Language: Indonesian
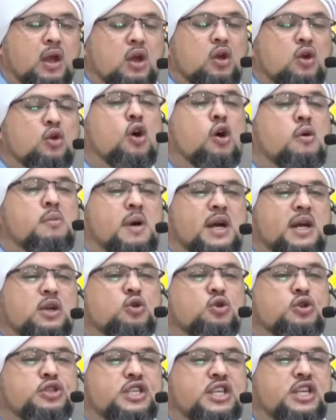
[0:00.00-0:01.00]
Wa
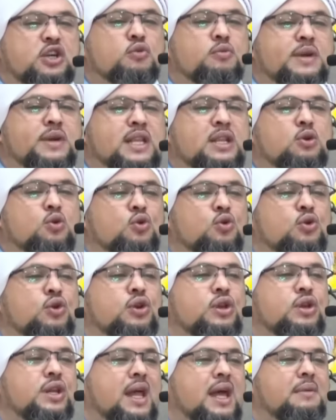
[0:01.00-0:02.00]

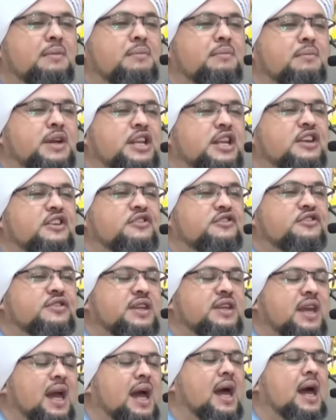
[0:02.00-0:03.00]
minhunna minas
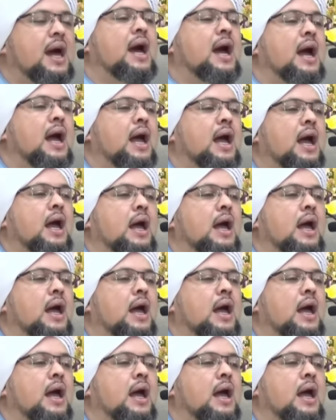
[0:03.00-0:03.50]
siyah.